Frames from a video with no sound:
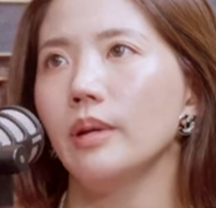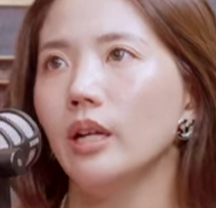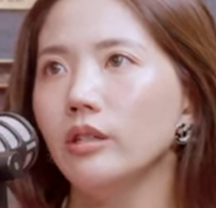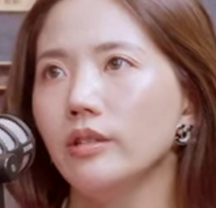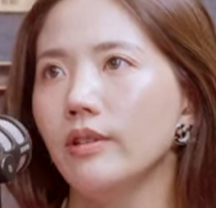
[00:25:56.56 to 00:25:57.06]

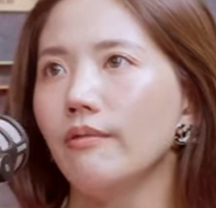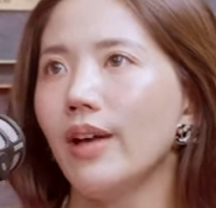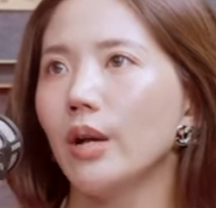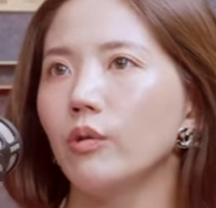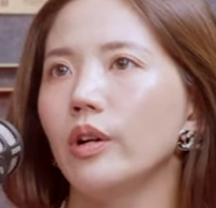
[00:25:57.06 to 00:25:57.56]
嘛，而且像
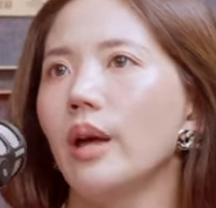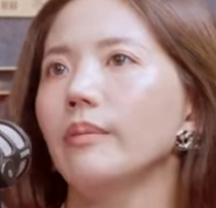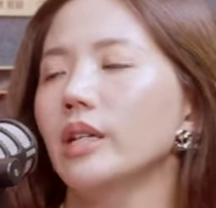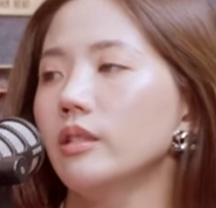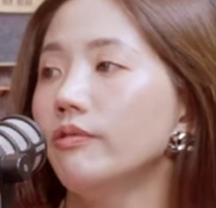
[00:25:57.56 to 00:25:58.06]
法国人他
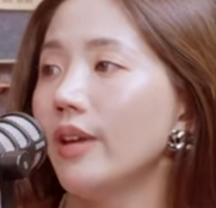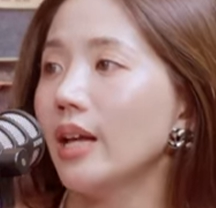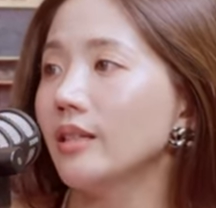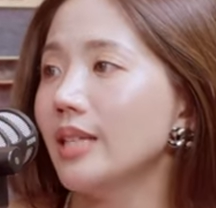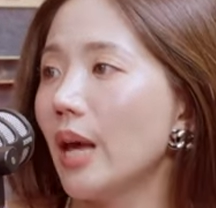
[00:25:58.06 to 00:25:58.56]
们也是非
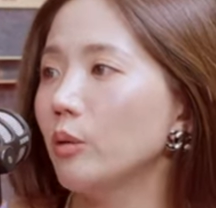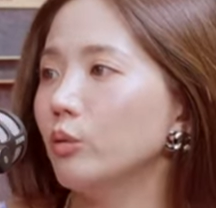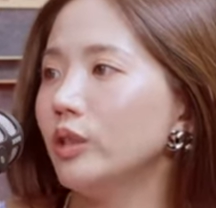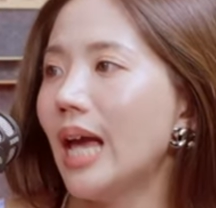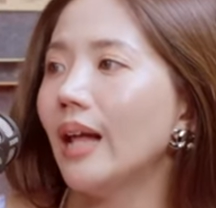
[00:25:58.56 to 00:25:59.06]
常在
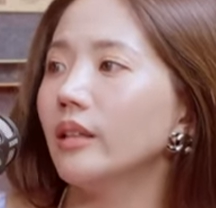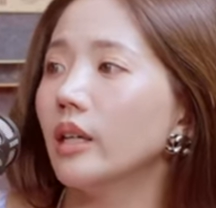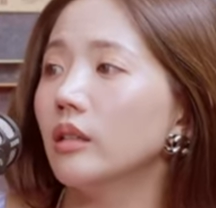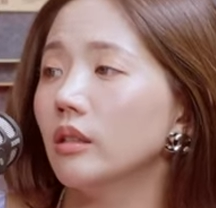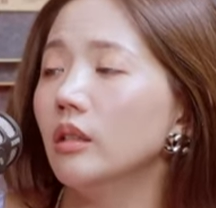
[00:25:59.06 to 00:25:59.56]
乎家
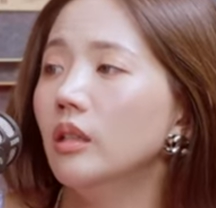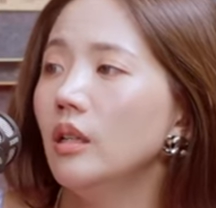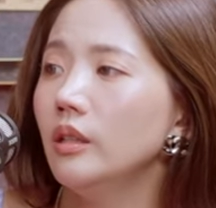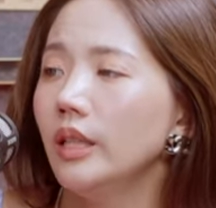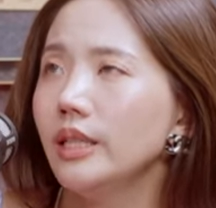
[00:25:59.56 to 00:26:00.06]
庭的。
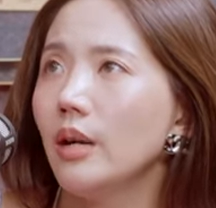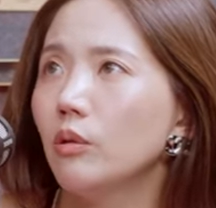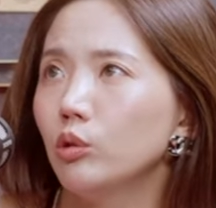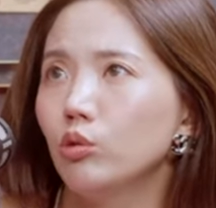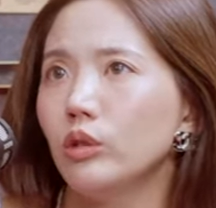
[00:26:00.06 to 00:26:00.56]
那像
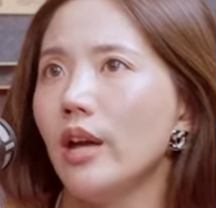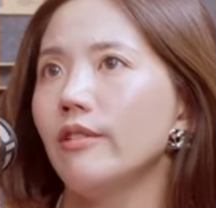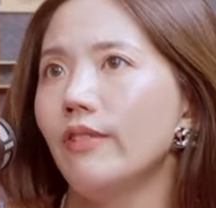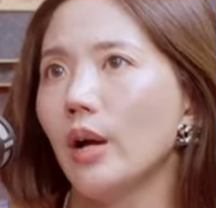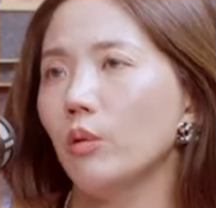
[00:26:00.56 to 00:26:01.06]
我住
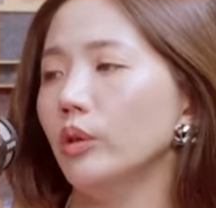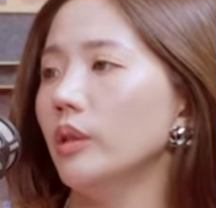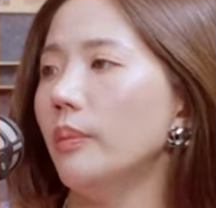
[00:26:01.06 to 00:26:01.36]
在法国的